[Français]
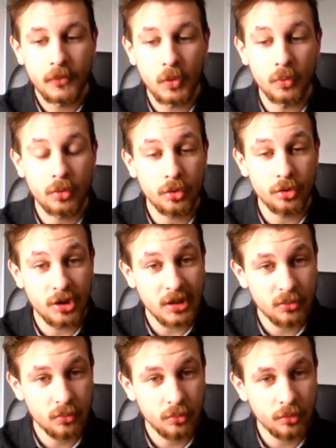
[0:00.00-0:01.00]
Donc, je
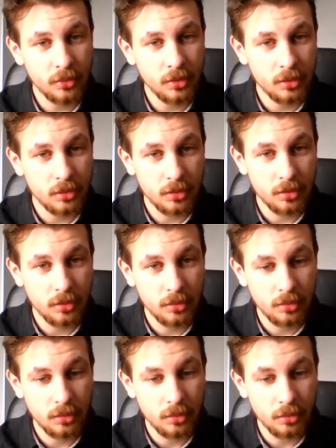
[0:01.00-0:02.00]
la tourne,
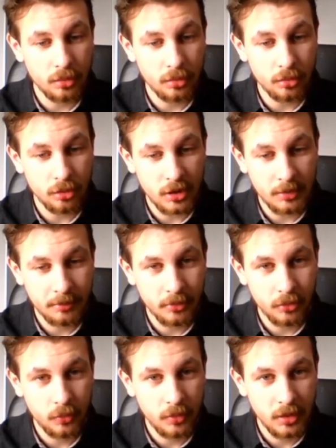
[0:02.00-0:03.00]
euh, je la
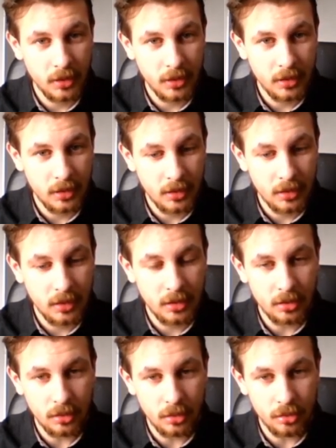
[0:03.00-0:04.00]
produis
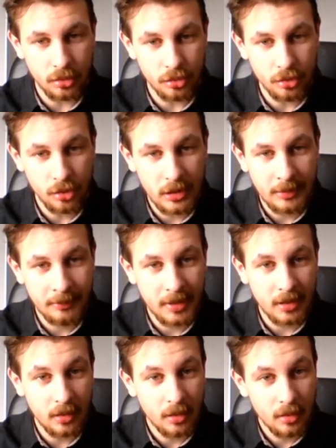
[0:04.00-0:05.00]
et euh, je la
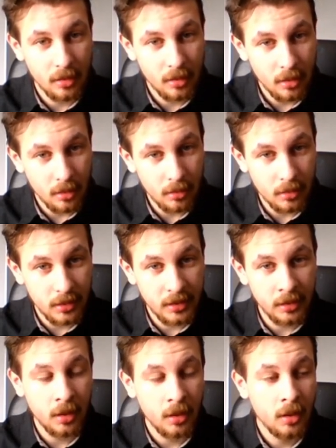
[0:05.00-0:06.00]
mets en
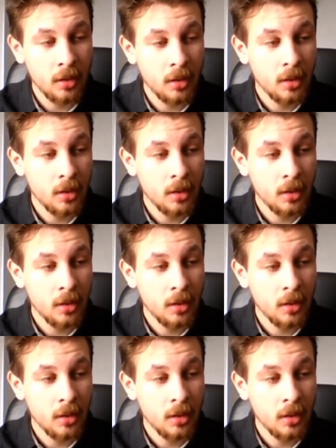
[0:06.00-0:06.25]
ligne.